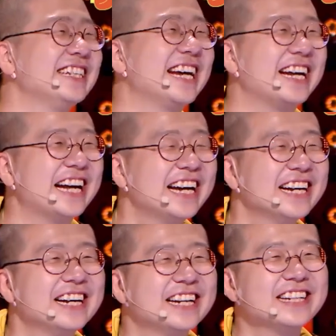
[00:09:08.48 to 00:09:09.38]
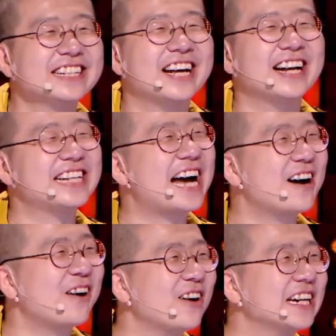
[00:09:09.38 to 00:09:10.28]
谢，小佳
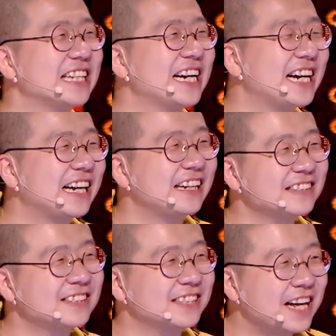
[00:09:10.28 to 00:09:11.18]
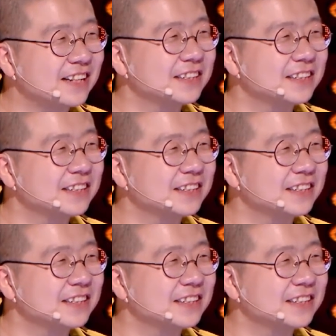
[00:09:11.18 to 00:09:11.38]
获得四灯，